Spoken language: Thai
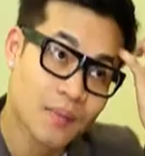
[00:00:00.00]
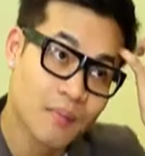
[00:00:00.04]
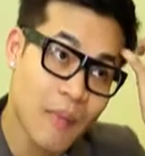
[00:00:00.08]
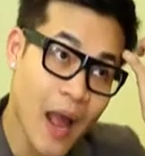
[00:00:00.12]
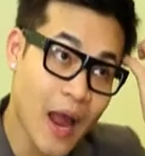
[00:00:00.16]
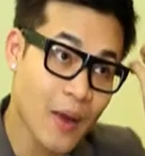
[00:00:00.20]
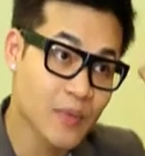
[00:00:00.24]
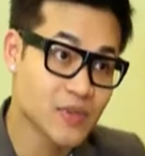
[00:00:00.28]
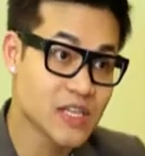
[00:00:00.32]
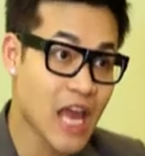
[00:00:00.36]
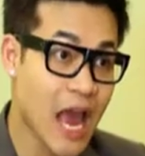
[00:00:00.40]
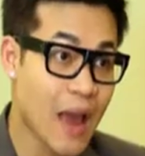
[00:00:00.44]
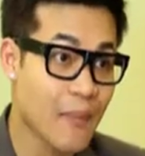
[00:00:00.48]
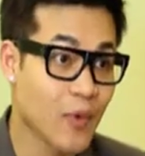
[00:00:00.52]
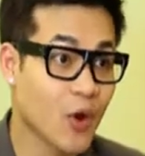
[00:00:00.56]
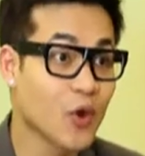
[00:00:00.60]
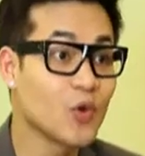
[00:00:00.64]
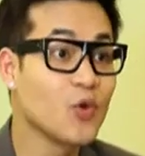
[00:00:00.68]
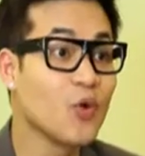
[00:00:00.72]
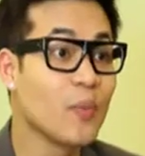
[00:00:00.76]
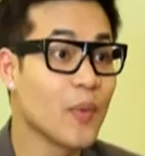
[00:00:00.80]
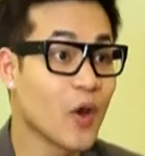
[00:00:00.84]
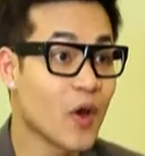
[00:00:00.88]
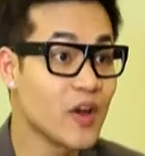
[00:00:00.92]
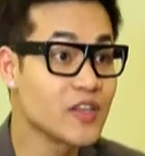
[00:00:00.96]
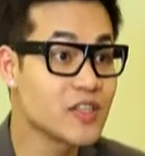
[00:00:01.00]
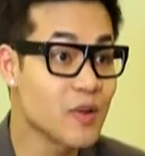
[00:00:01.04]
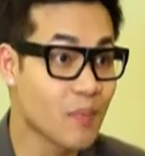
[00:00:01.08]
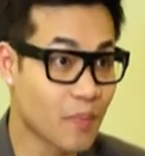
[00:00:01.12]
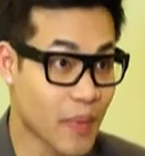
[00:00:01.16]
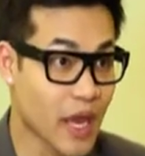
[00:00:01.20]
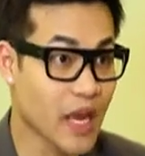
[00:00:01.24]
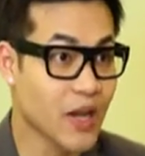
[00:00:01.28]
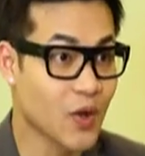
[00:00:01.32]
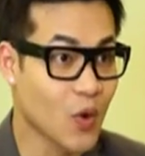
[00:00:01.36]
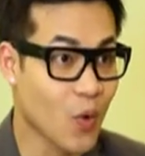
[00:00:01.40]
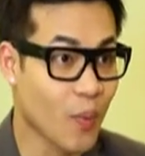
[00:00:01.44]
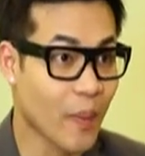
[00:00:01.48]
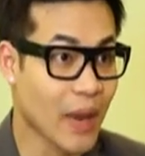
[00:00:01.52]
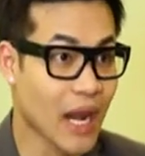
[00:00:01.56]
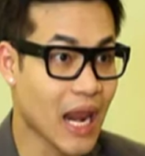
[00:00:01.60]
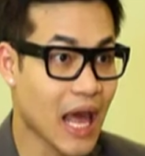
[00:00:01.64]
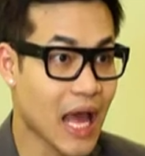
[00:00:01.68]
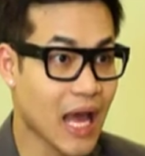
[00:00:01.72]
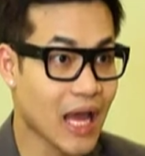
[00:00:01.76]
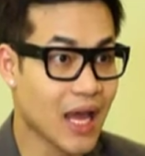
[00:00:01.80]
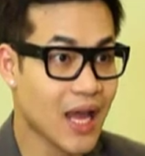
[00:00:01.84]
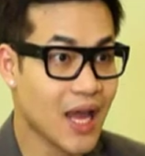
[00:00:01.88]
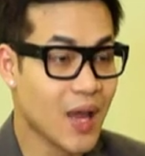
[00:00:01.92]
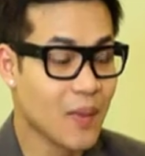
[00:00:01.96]
บางวิชามันก็ดูไม่ค่อยจำเป็นถูกไหม
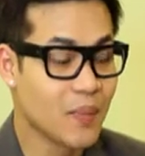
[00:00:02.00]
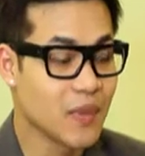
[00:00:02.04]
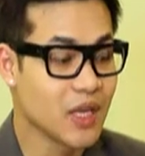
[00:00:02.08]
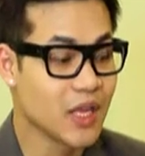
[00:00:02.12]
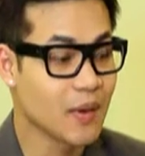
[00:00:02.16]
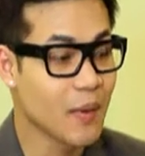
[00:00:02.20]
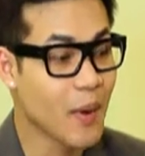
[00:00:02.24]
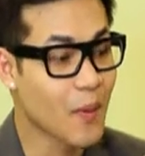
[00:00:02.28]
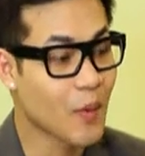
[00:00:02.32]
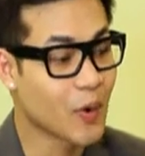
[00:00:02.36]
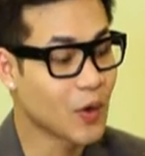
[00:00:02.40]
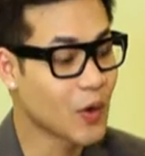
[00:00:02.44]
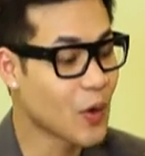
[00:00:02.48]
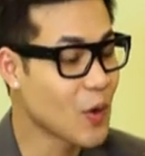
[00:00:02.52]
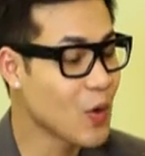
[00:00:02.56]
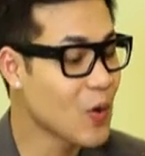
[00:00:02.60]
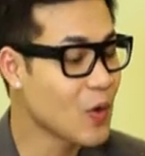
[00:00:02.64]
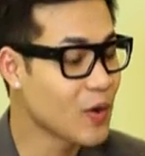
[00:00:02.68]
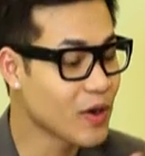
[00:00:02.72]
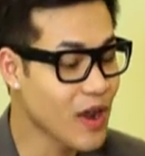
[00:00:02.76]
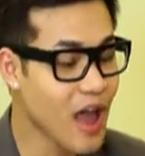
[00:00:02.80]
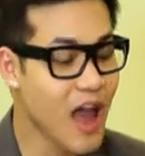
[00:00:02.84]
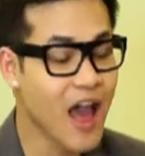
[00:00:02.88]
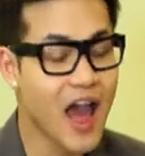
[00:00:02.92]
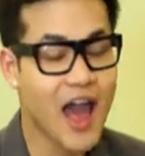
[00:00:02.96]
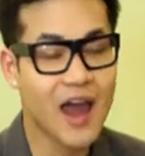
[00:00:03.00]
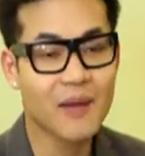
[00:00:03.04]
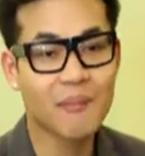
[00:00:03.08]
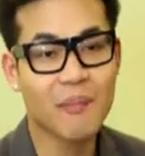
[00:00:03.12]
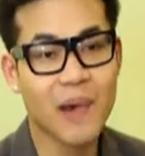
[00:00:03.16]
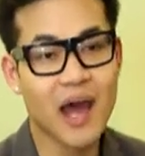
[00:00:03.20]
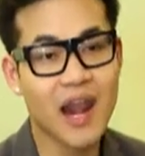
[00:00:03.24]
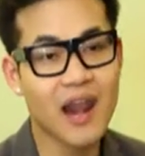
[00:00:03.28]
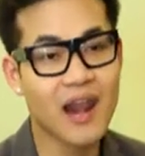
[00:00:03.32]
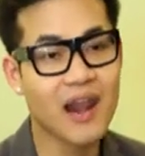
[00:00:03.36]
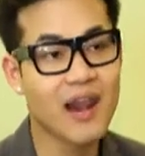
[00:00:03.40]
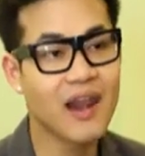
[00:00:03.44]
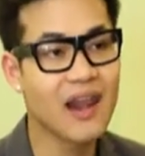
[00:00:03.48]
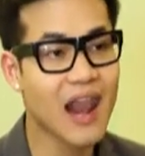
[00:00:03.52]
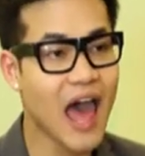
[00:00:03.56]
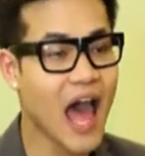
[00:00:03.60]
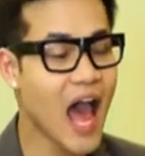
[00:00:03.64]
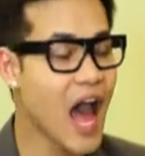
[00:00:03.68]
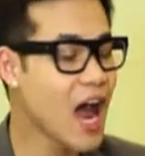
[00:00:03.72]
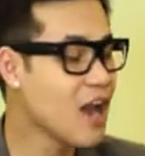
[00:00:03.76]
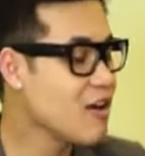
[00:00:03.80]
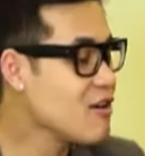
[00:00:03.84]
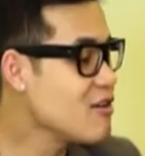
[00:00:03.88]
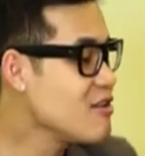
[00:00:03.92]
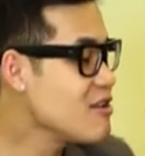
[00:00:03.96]
ล่ะมีทั้งแบบโครงงานพละ
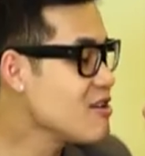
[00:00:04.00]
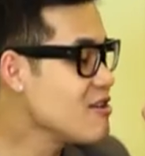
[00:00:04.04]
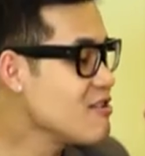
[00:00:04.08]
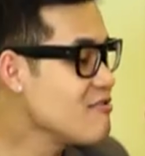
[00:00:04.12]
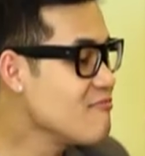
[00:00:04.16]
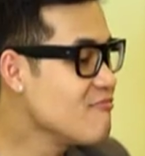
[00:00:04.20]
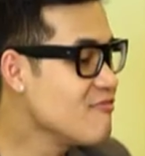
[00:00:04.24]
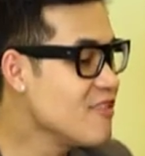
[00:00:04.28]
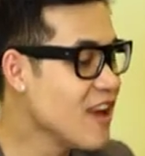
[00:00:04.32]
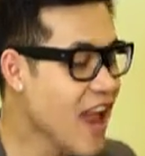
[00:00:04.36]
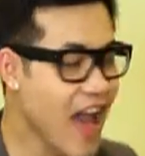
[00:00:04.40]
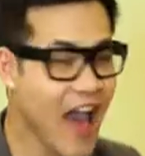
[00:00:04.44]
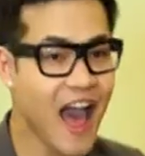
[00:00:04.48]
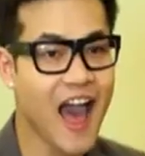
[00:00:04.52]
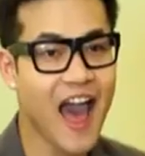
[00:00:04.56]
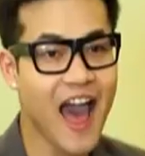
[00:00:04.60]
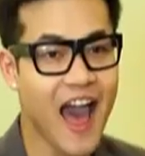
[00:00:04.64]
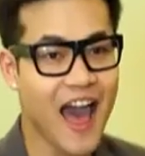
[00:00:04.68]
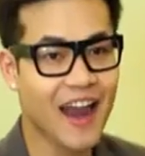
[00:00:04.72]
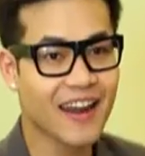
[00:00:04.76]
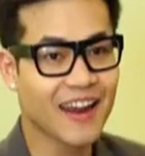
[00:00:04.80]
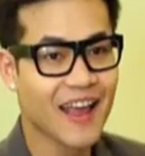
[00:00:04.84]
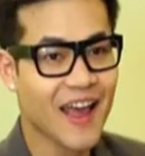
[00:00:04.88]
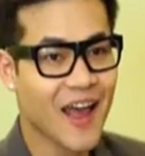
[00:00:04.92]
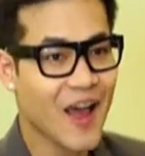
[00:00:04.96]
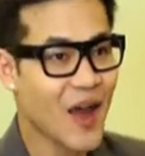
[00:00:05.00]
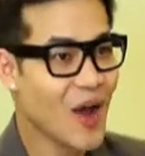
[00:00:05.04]
ลีลาด